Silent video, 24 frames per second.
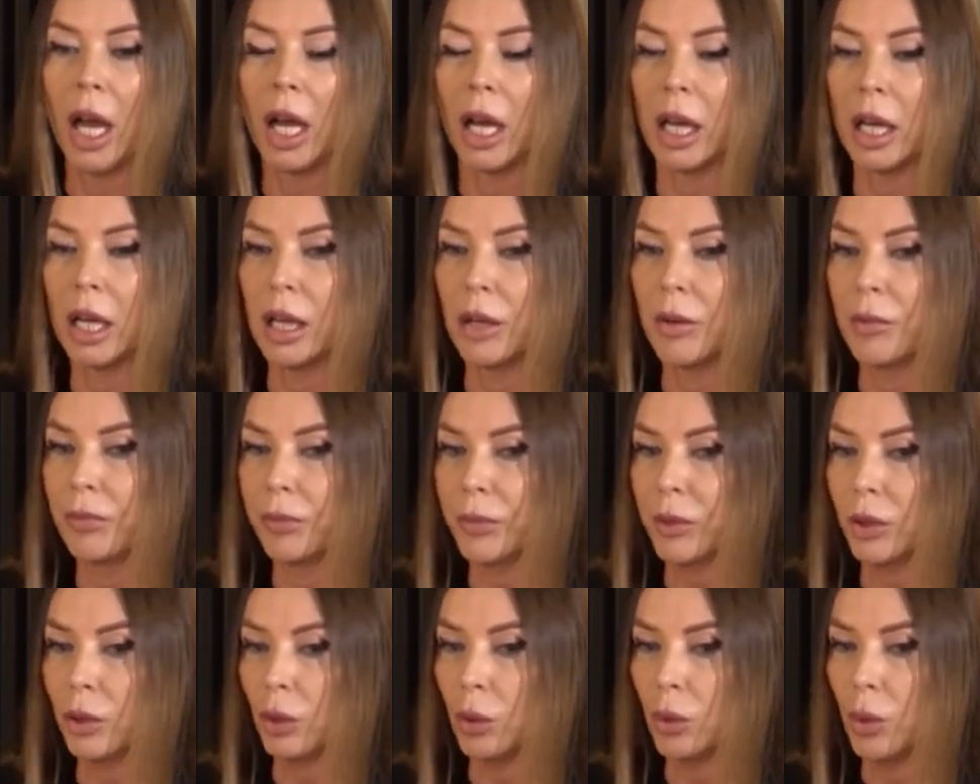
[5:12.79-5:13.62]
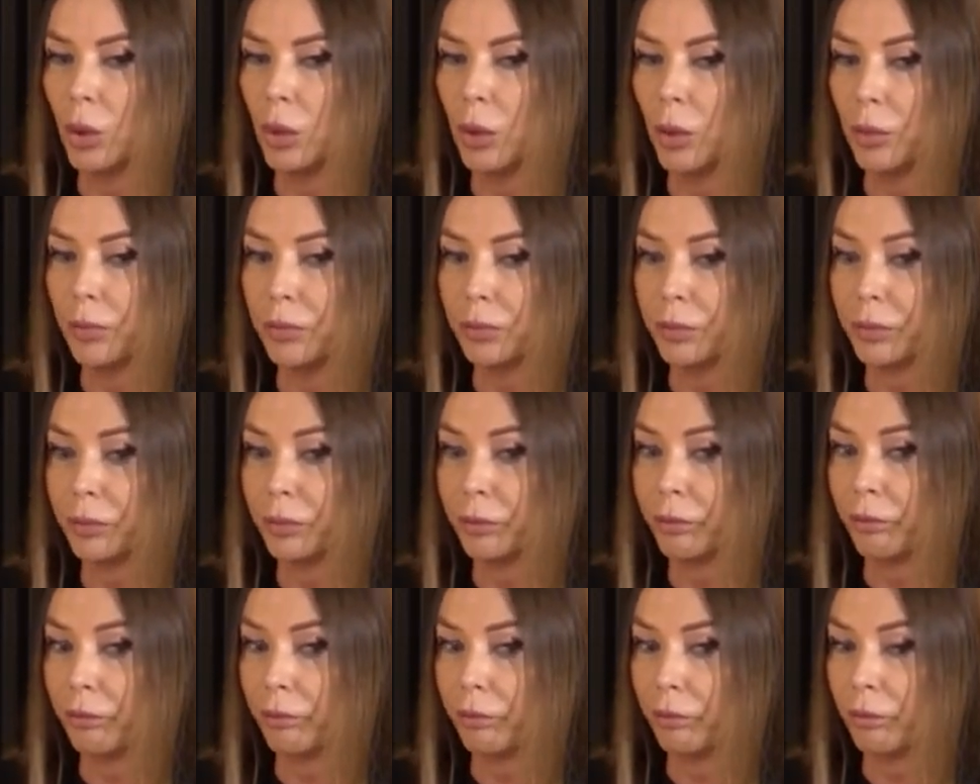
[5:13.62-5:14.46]
э, то
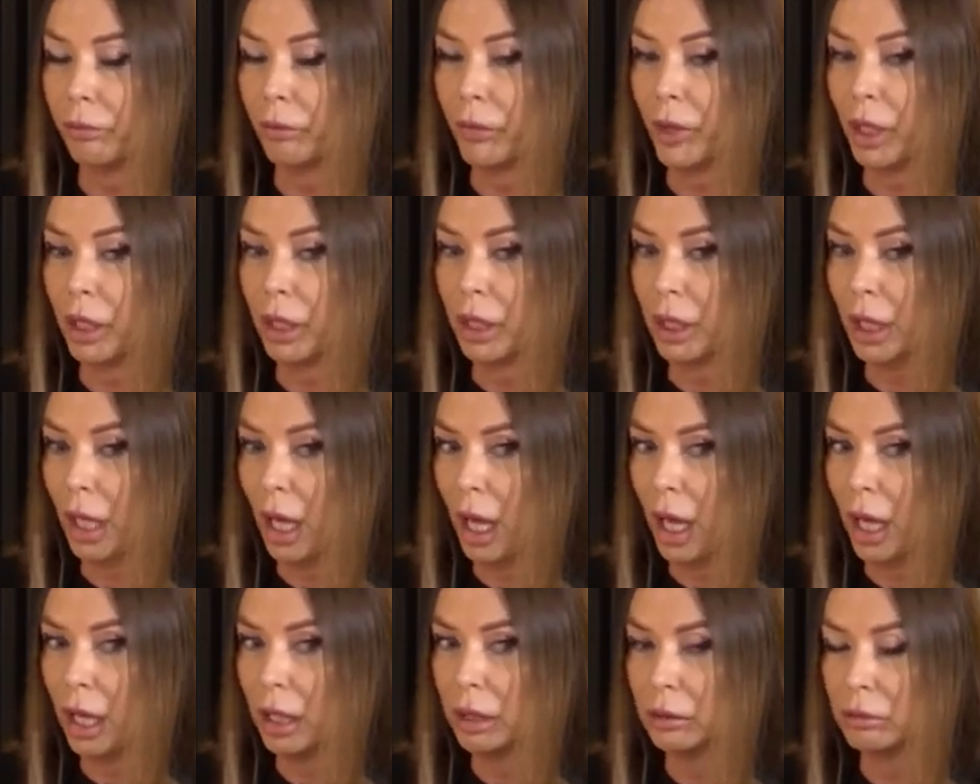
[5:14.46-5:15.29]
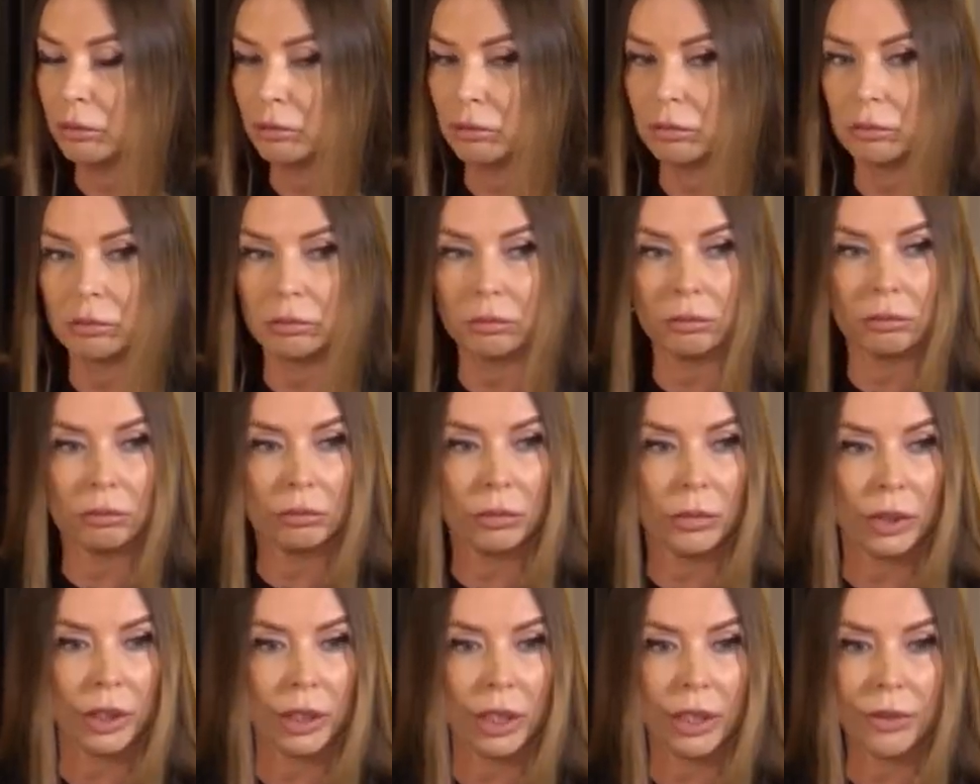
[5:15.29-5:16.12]
я
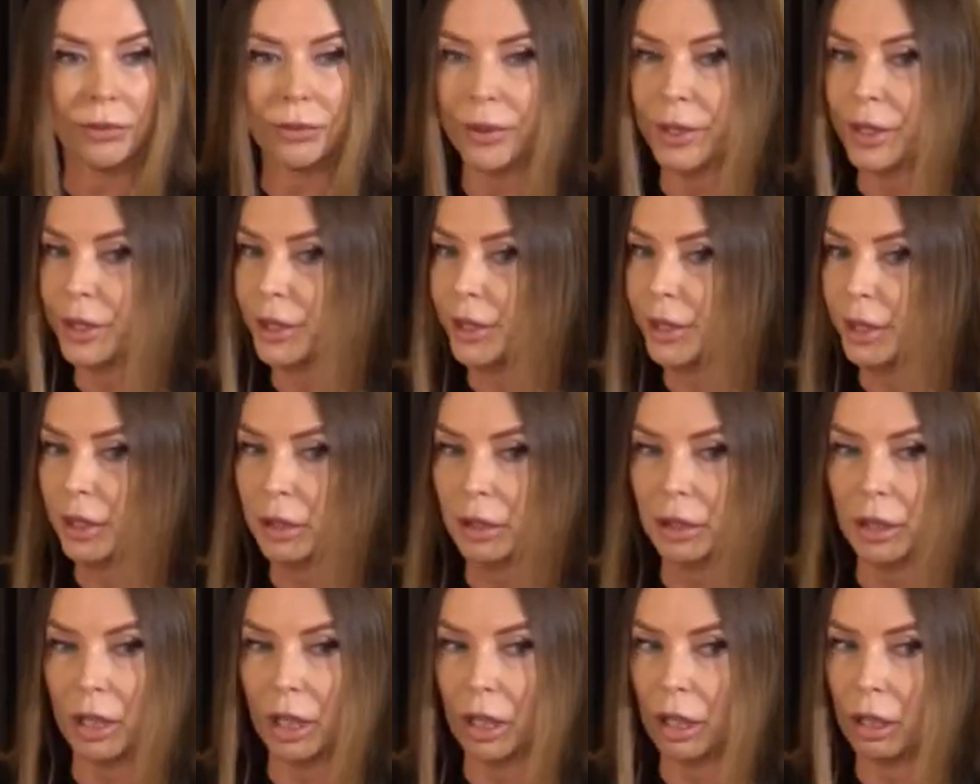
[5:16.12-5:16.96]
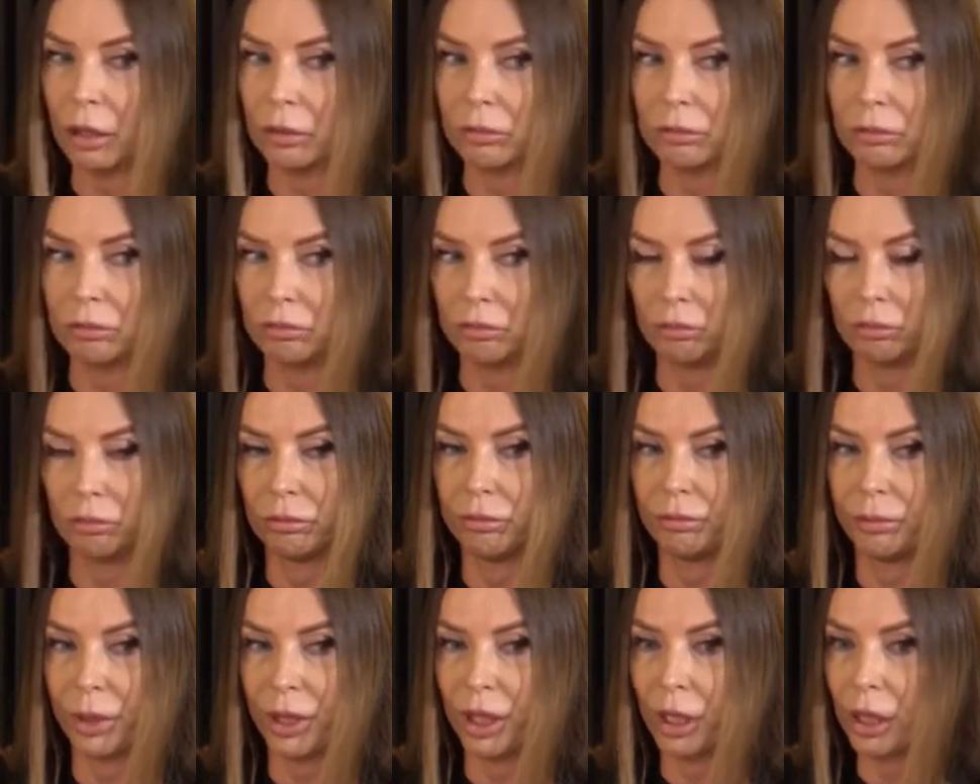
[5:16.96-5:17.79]
не видела
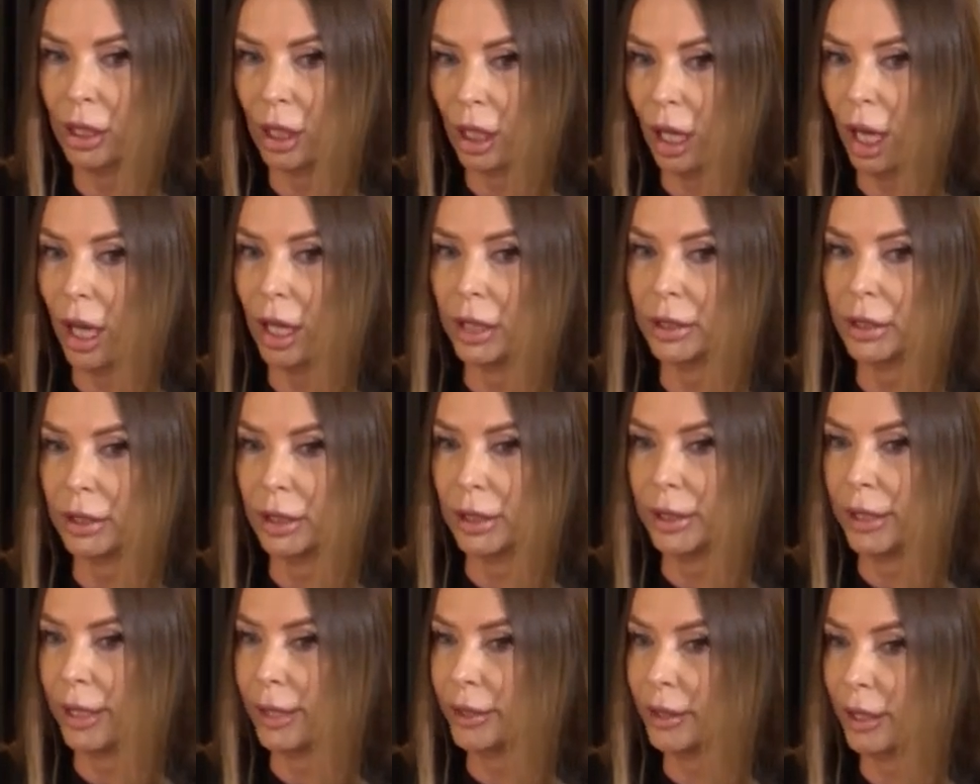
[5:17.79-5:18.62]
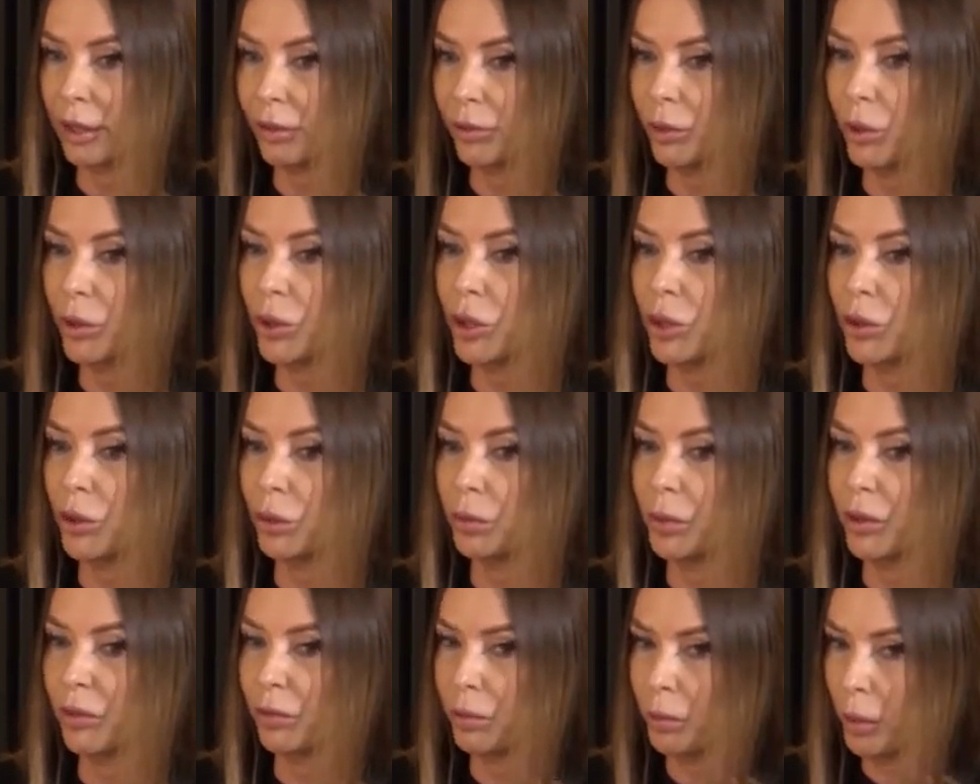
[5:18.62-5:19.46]
преград для того,
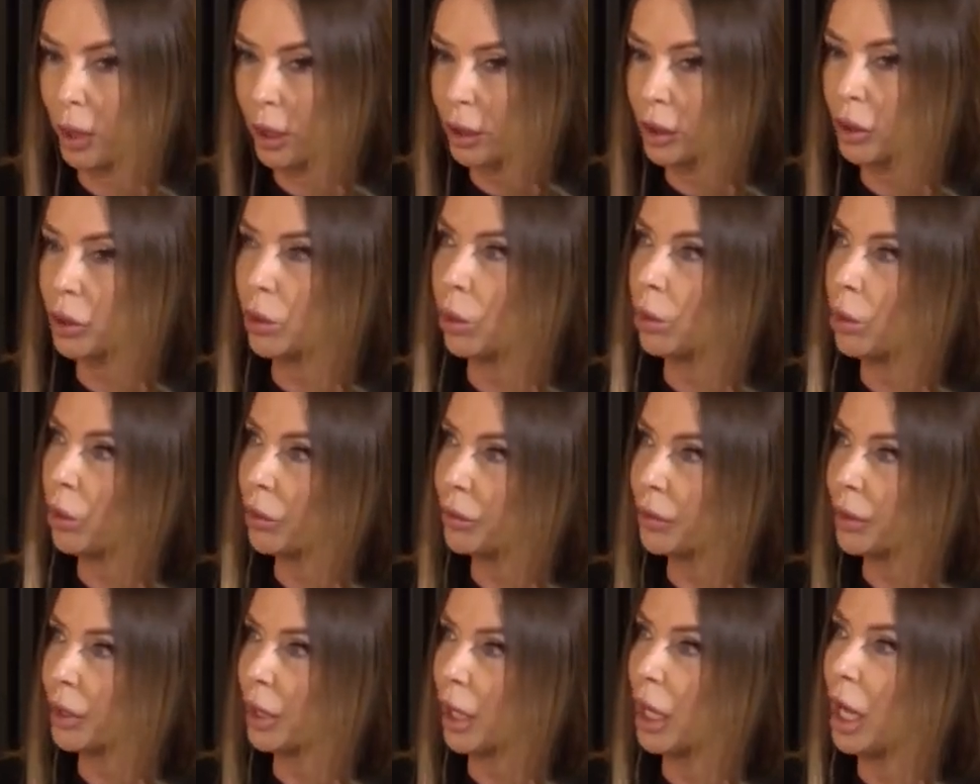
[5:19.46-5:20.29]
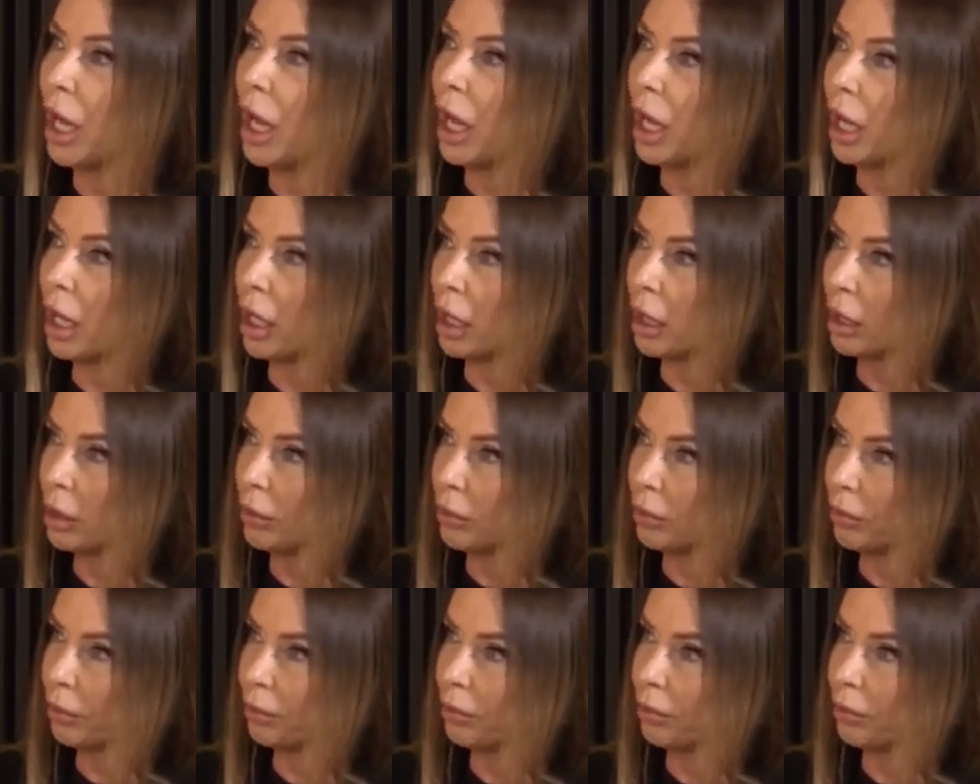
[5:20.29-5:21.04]
чтобы в Молдове, э,